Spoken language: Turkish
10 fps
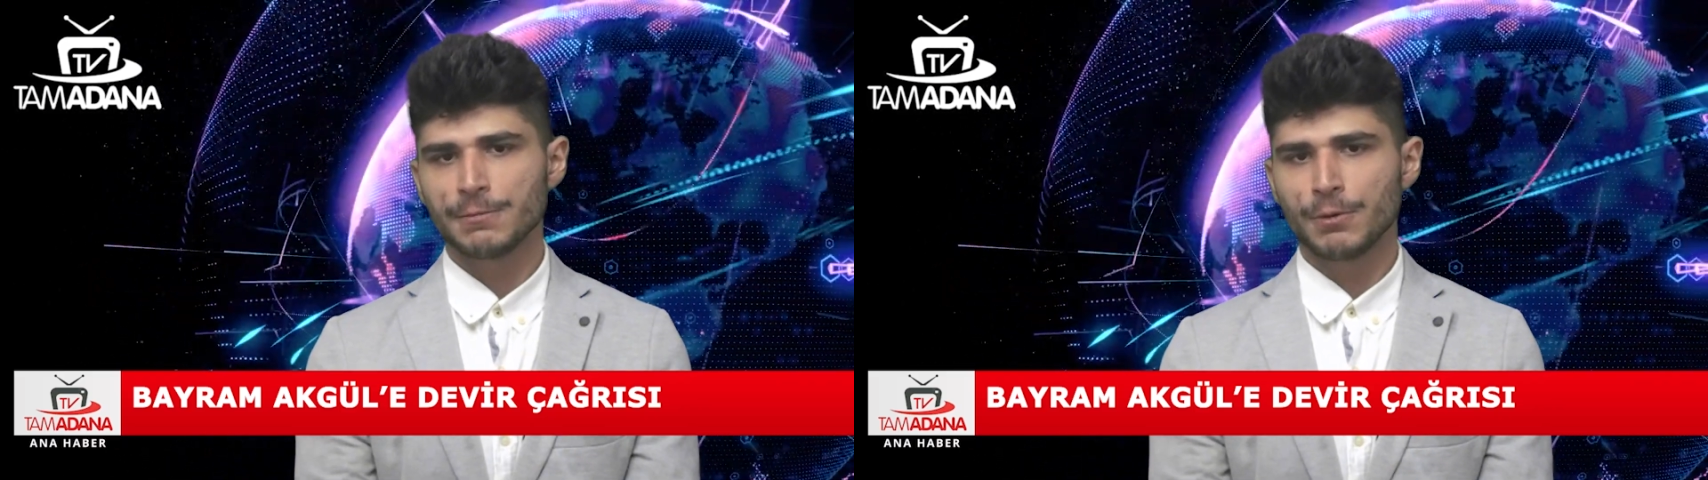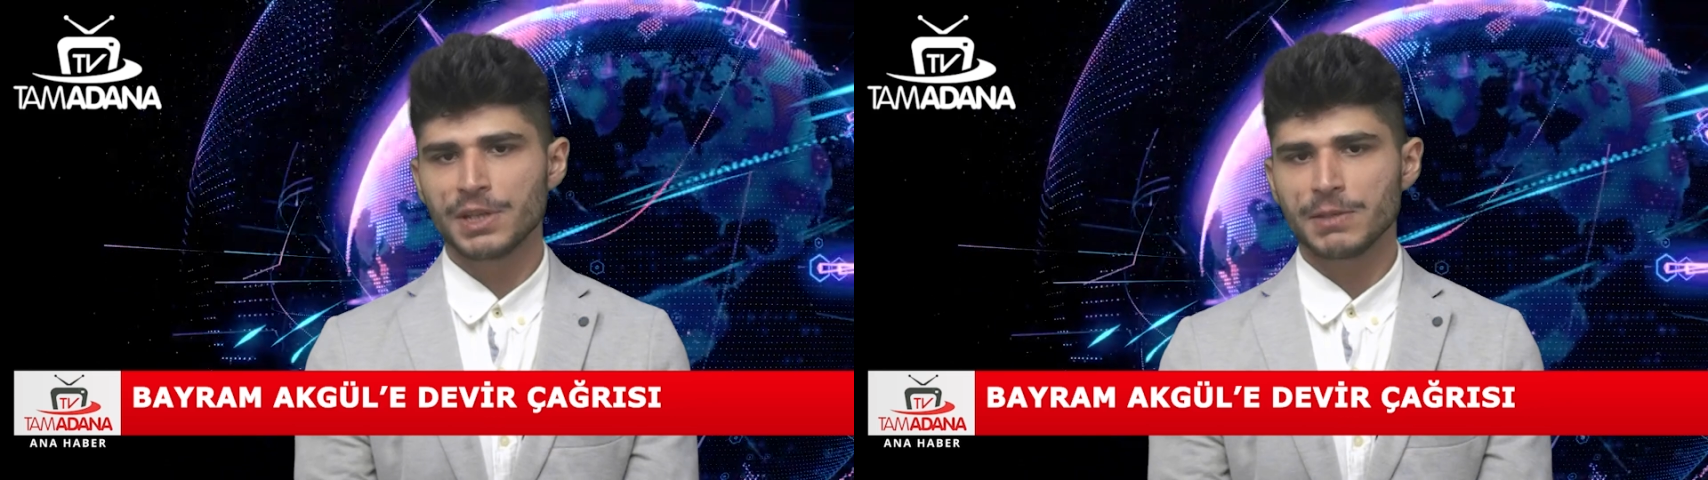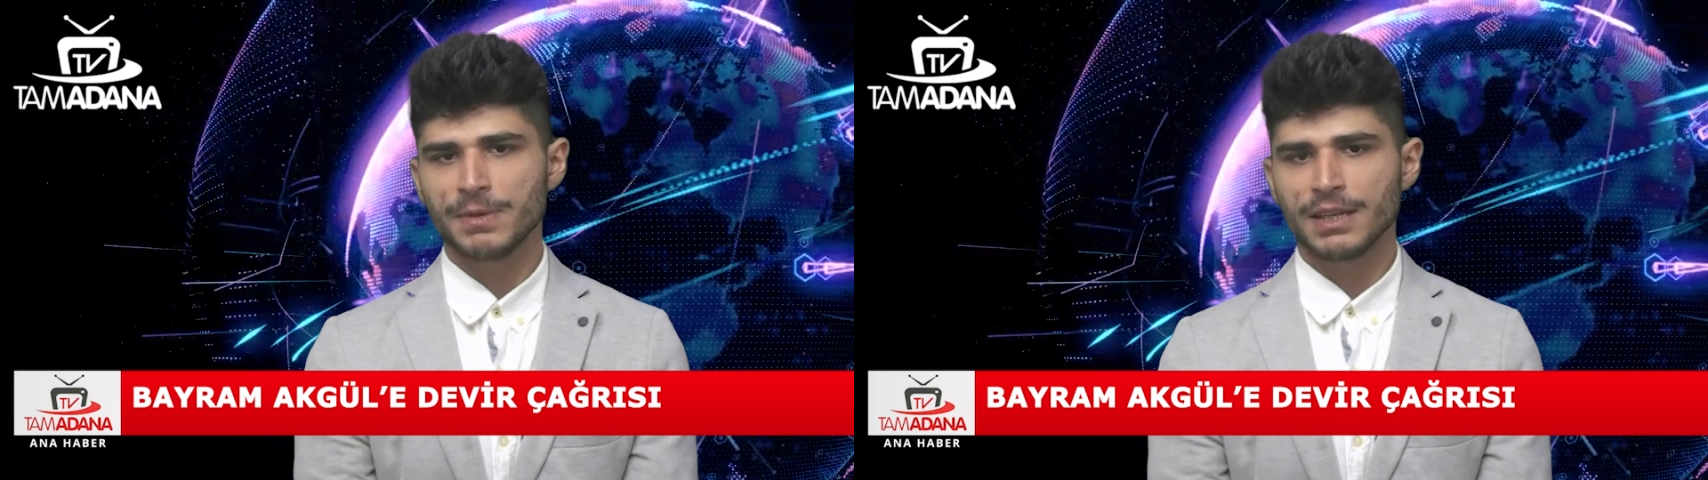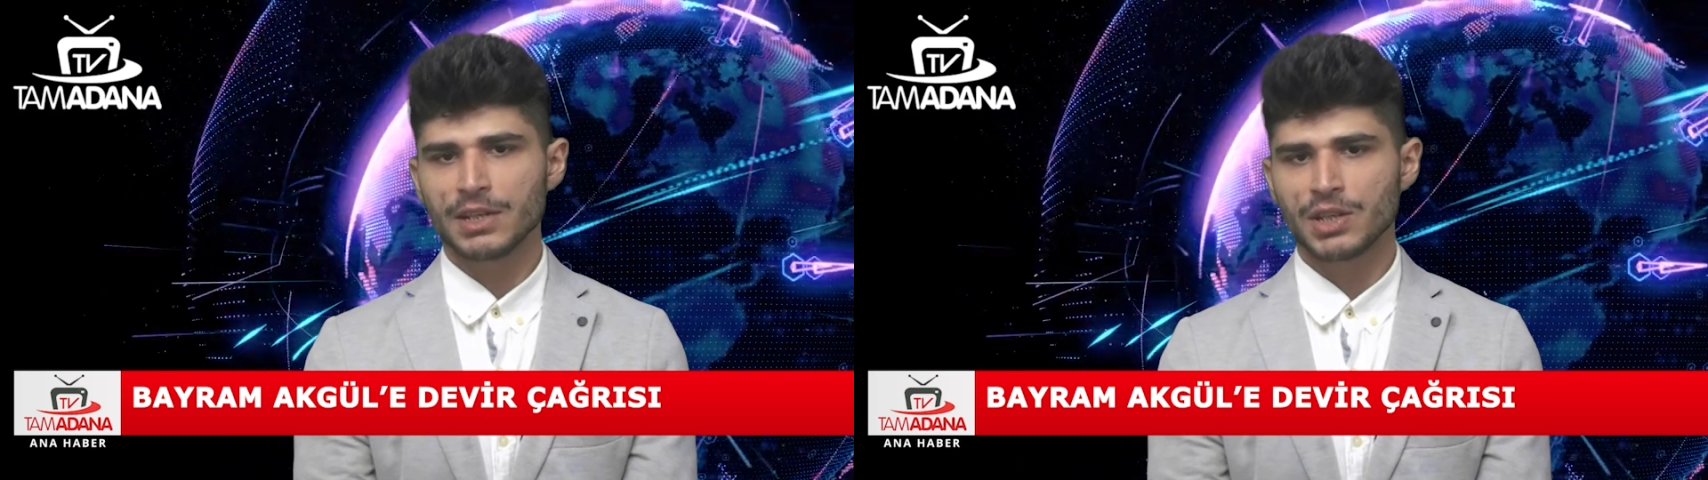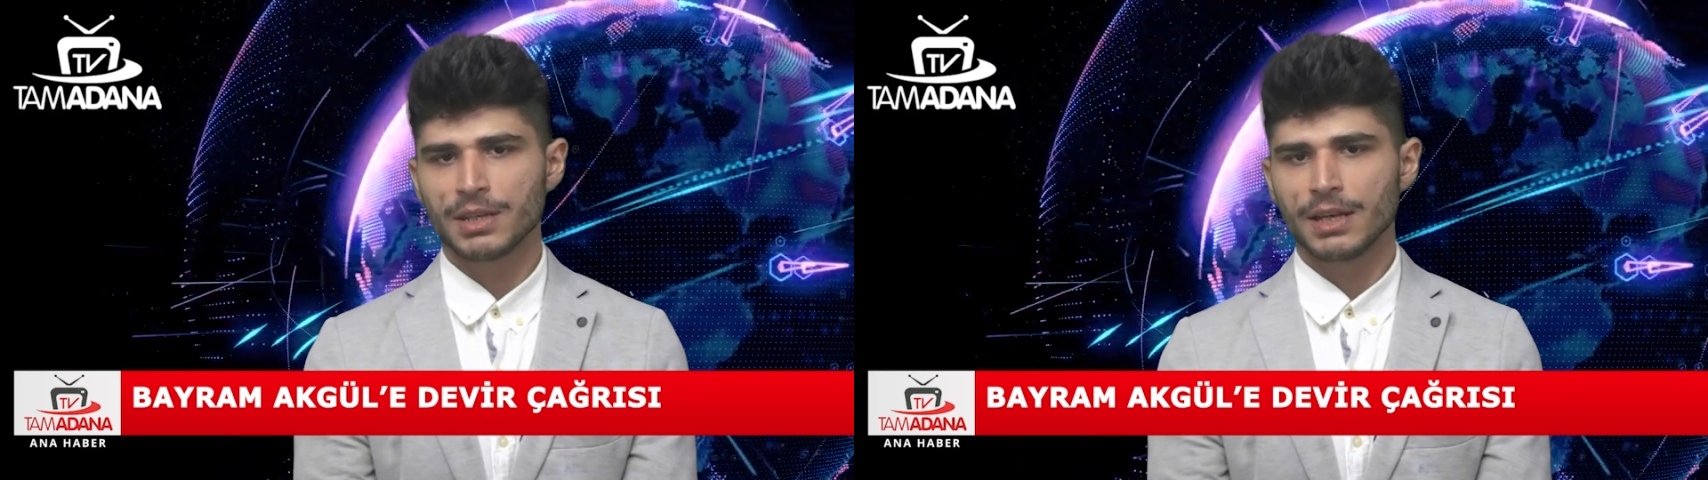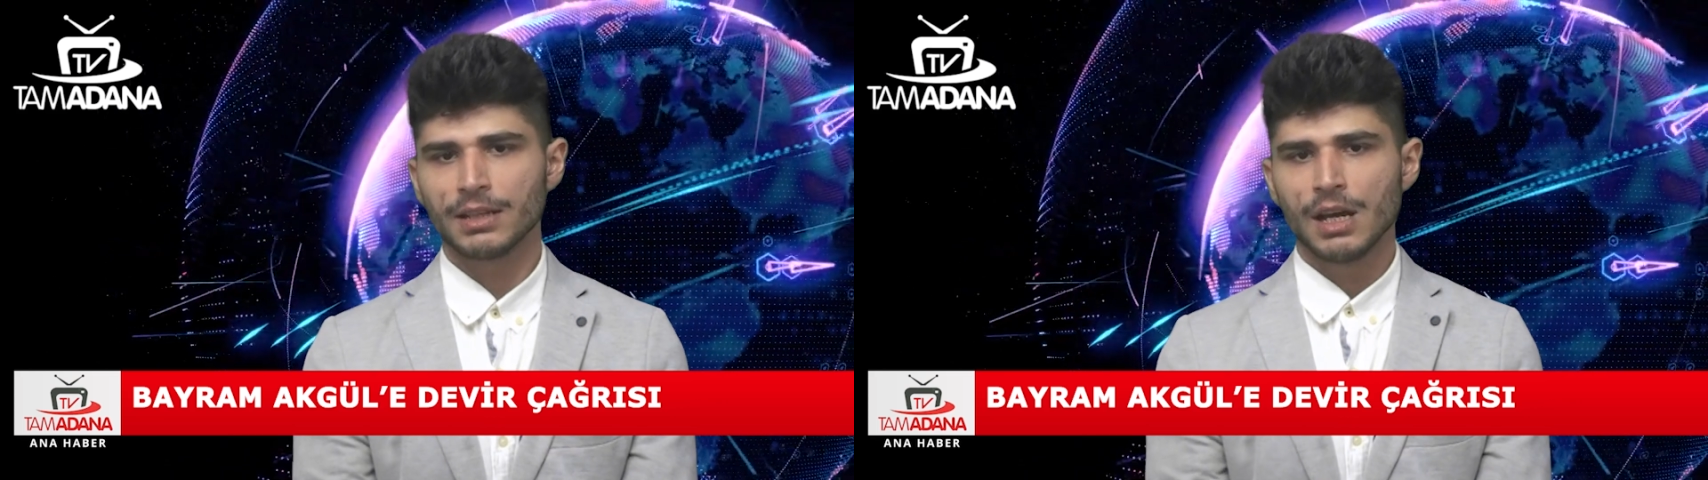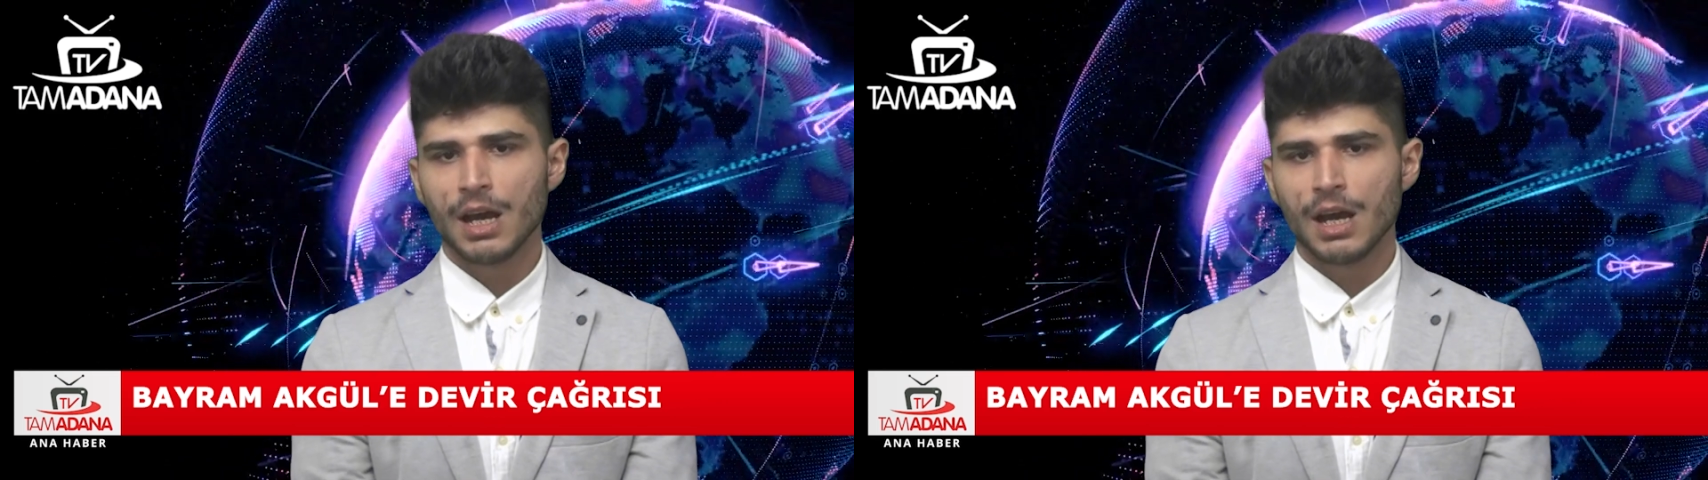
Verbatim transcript: Spor ismini yaşatan,